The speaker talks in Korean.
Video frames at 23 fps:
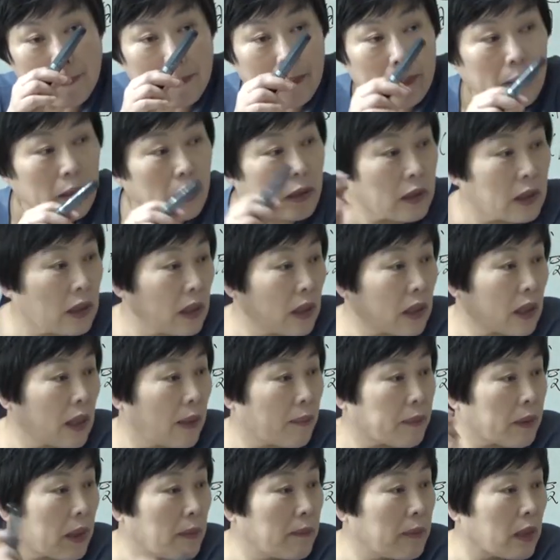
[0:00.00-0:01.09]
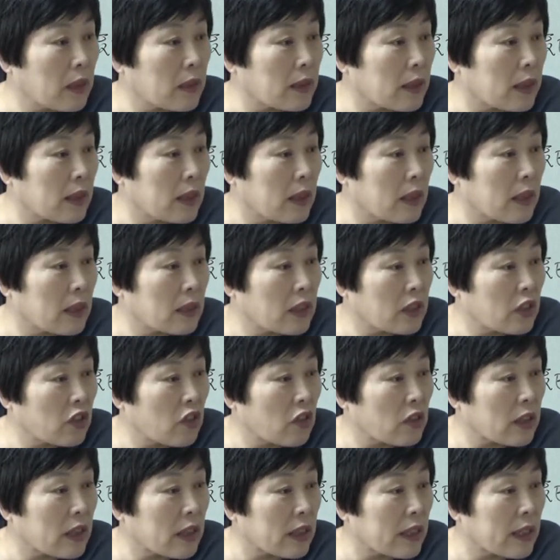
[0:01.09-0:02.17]
그러니까 신이 급살 먹었잖아.
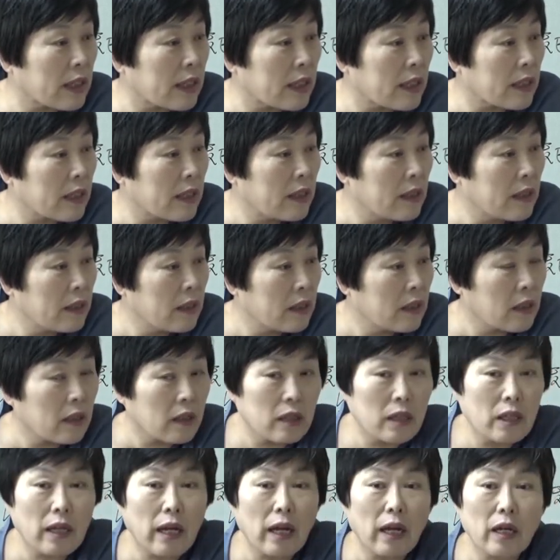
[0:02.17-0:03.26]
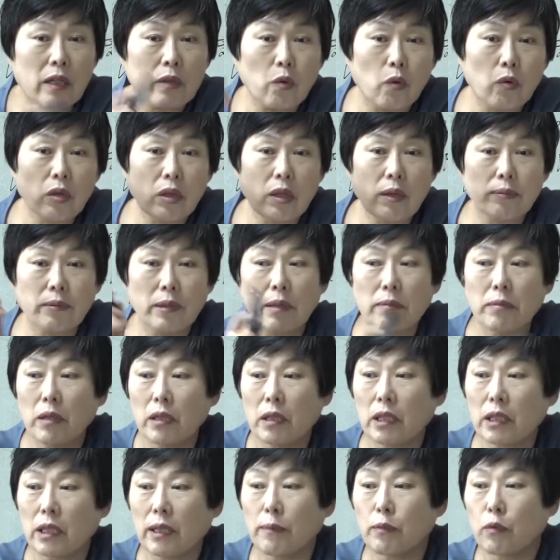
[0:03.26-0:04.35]
7월 달에. 그 얘가 돈이 급살
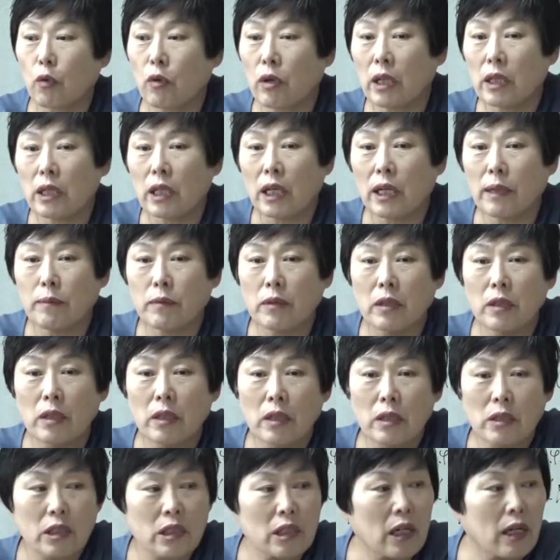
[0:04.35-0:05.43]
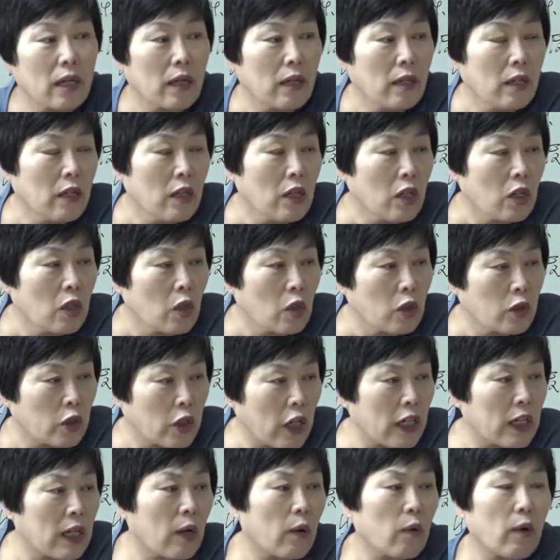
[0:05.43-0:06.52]
먹었기 때문에 돈 안 나가면 지가
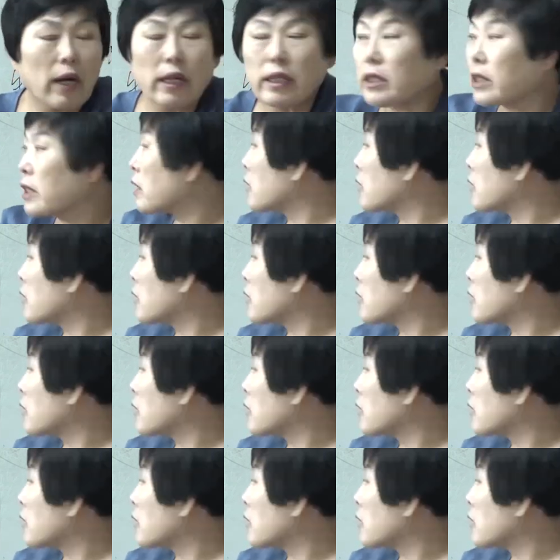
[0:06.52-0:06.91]
죄라고 하는